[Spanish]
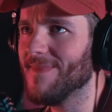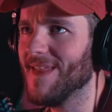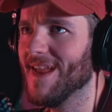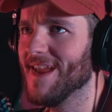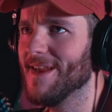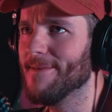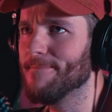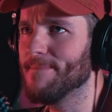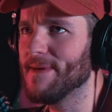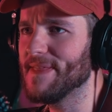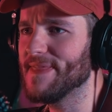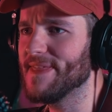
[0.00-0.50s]

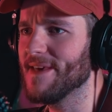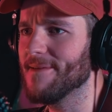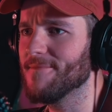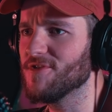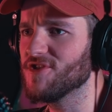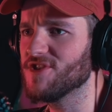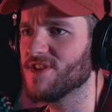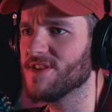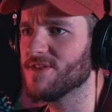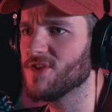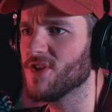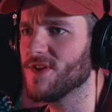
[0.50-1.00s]

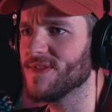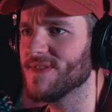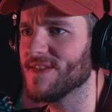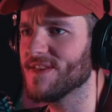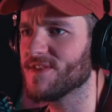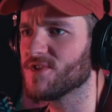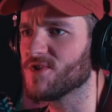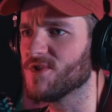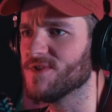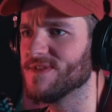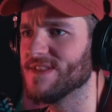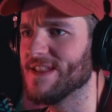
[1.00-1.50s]
Empezamos
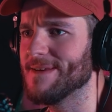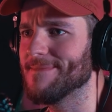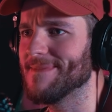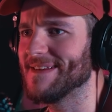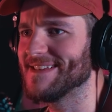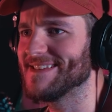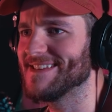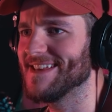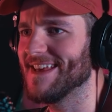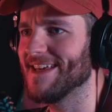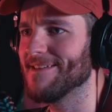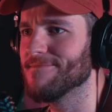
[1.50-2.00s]
entonces con
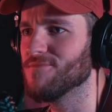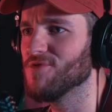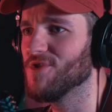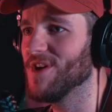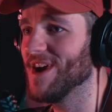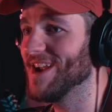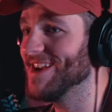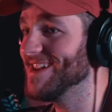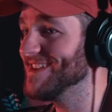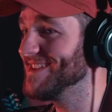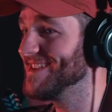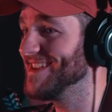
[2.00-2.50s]
demasiadas
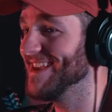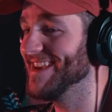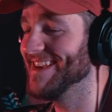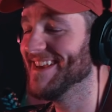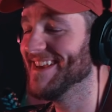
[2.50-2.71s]
mujeres.